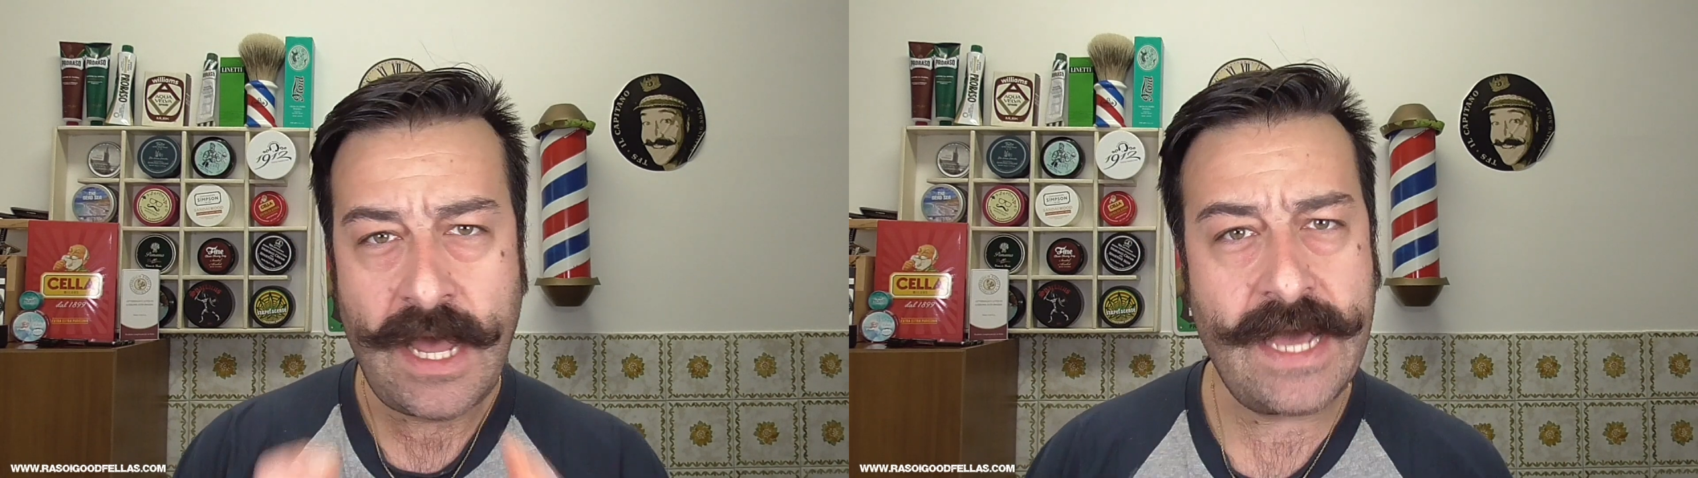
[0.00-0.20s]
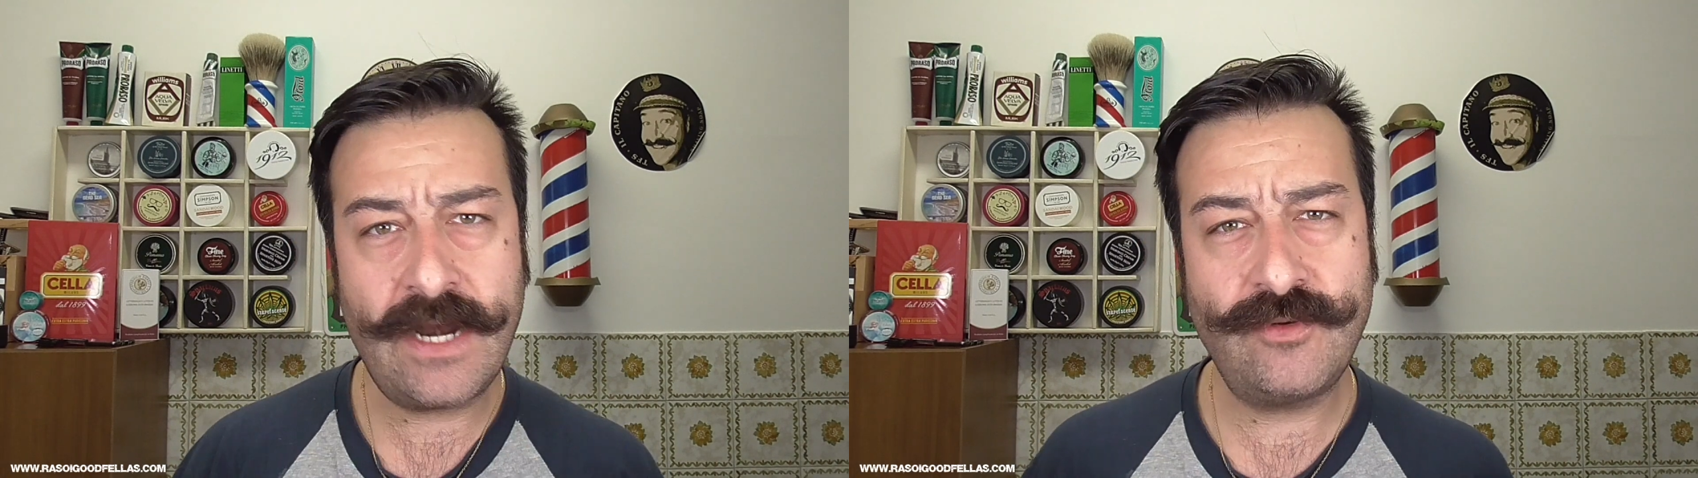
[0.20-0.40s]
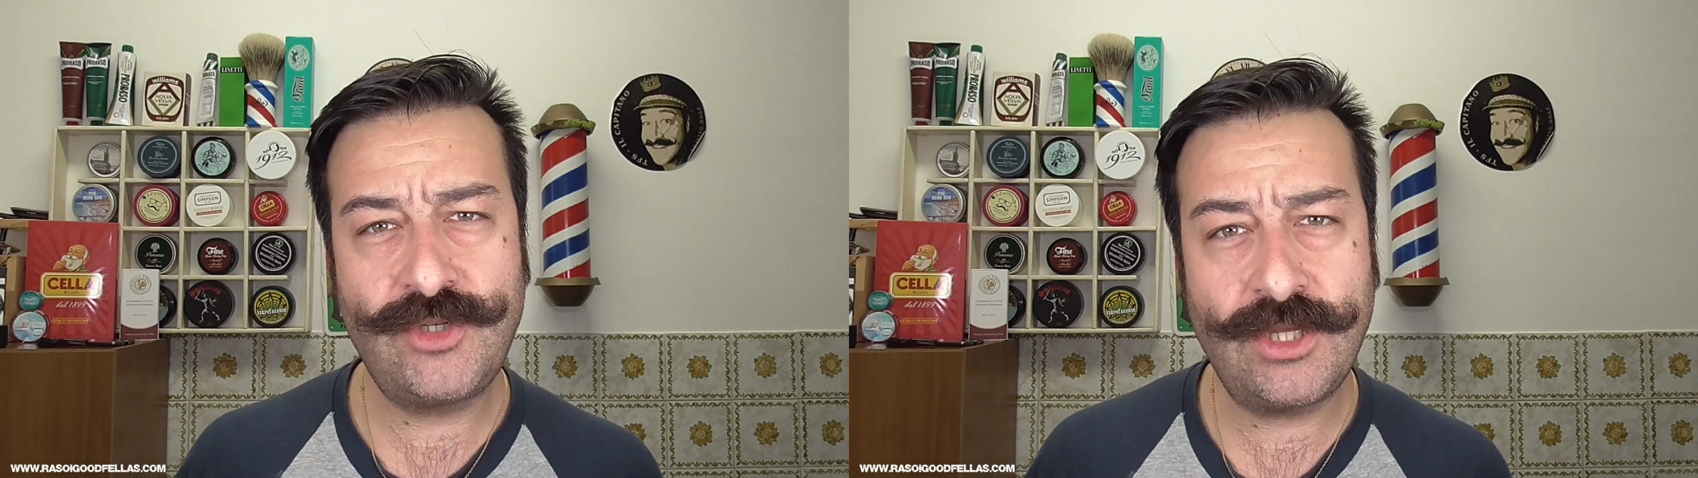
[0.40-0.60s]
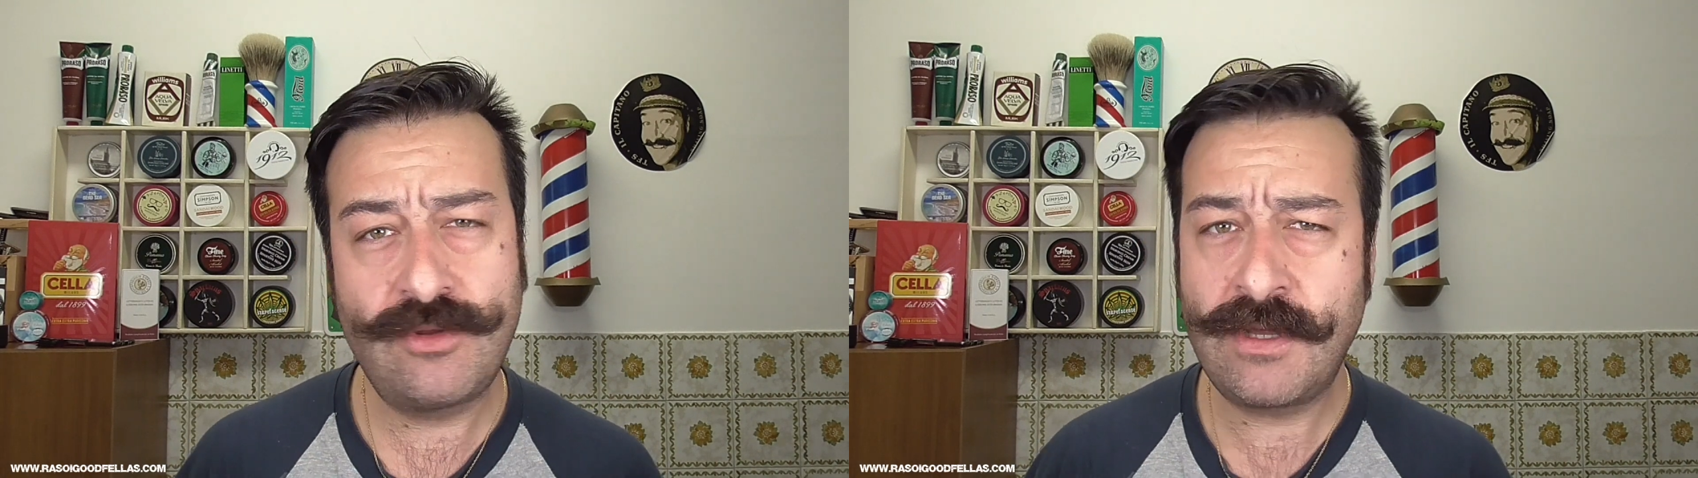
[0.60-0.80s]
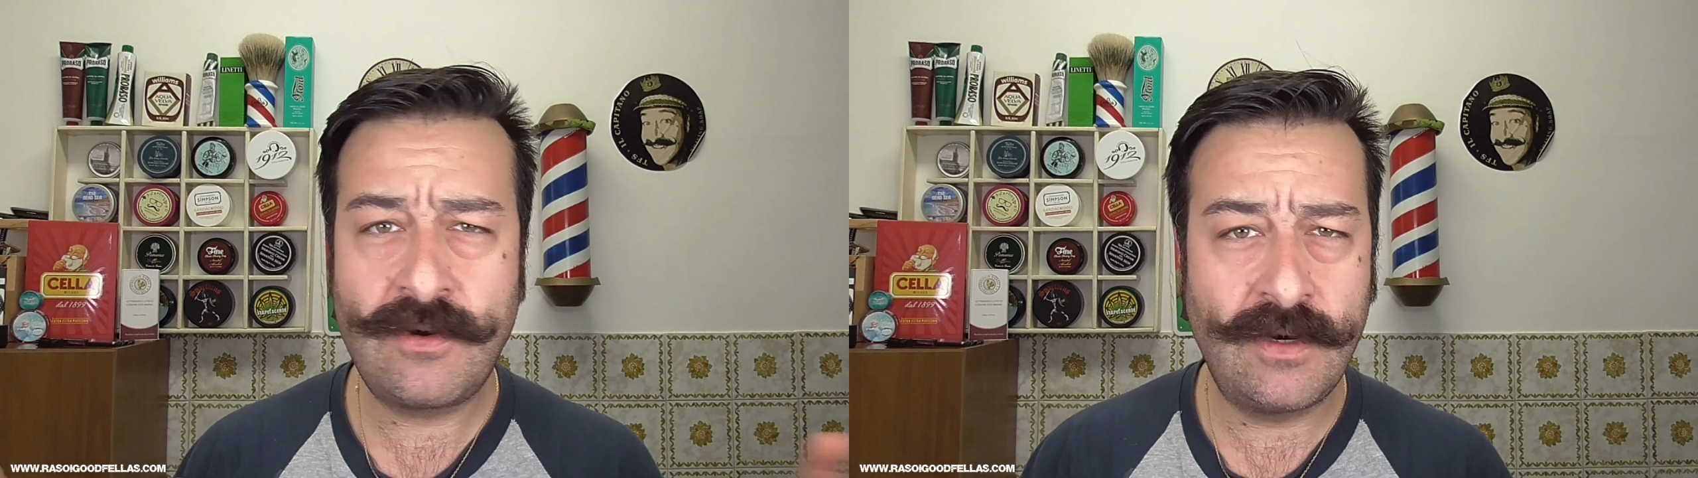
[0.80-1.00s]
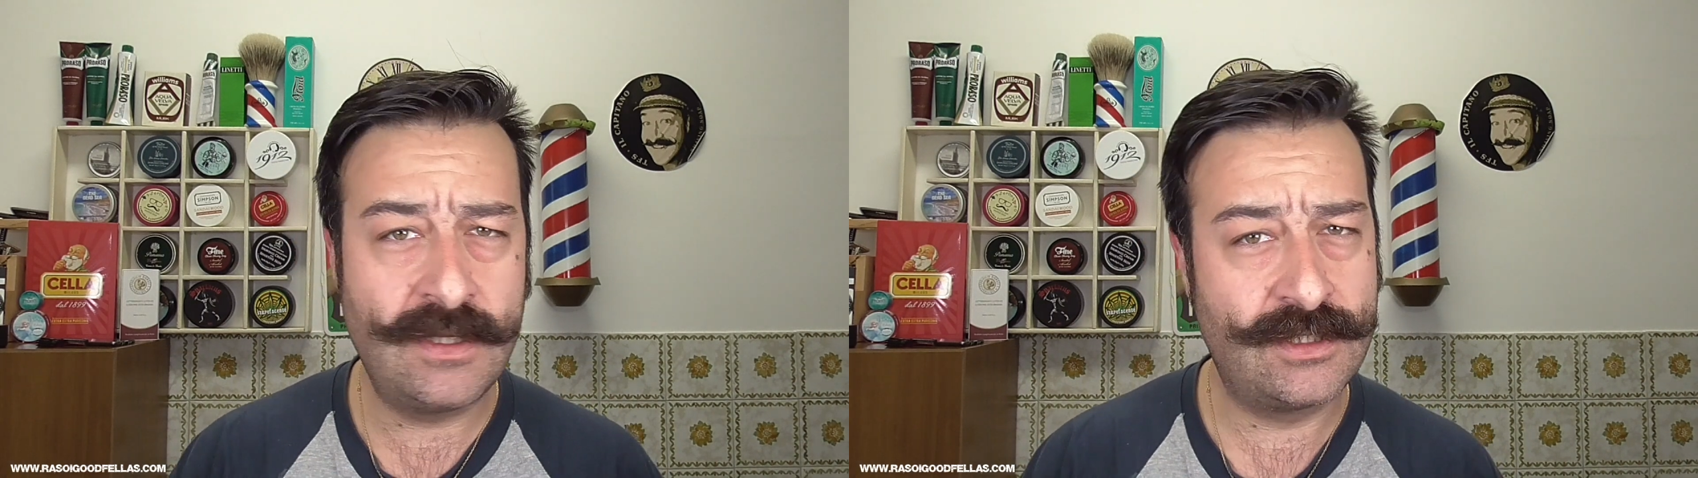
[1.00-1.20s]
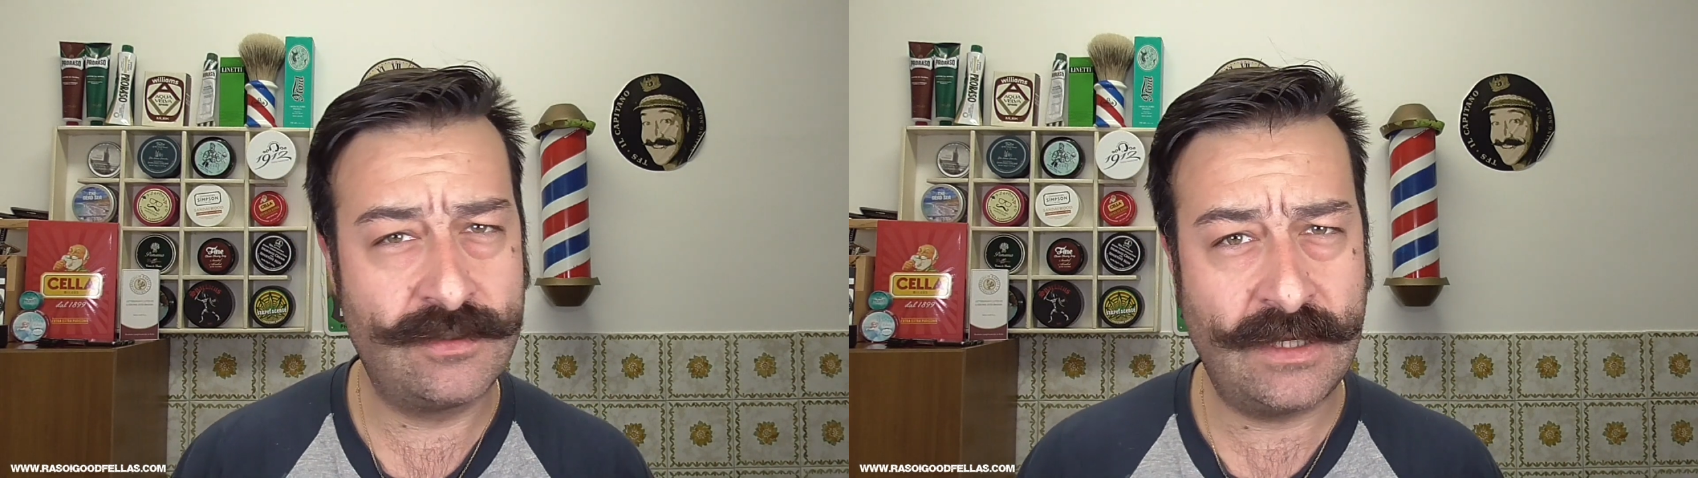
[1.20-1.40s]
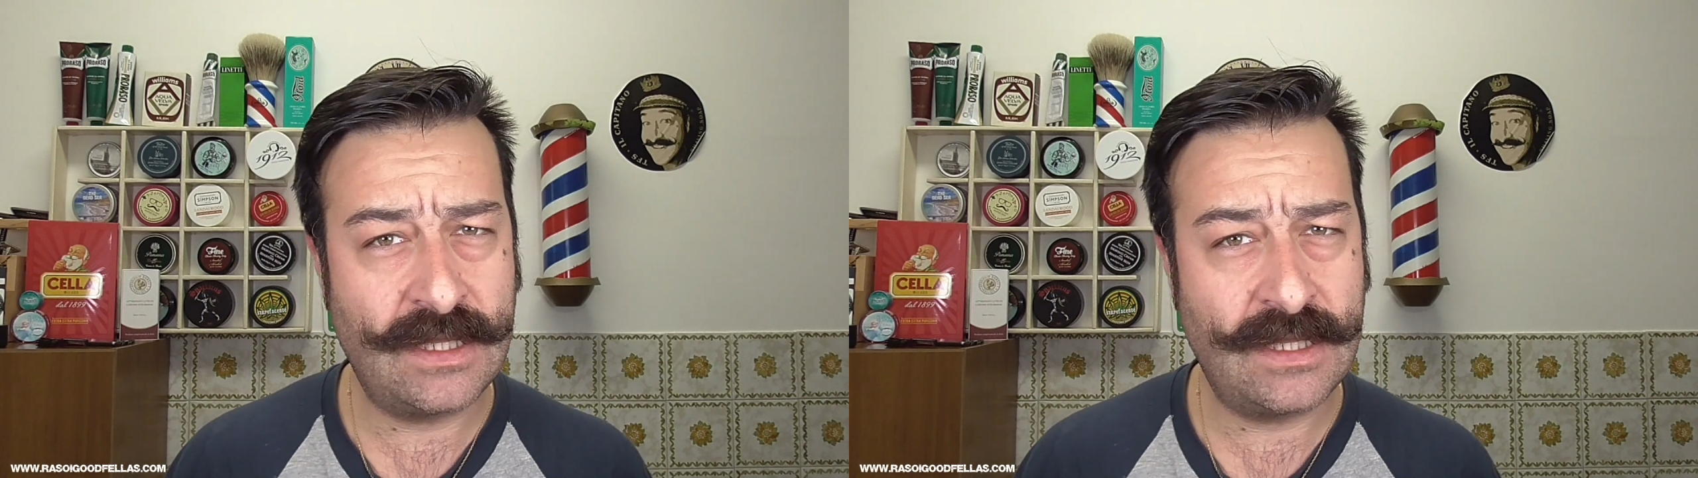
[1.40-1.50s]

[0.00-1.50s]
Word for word: Era un oggetto da collezione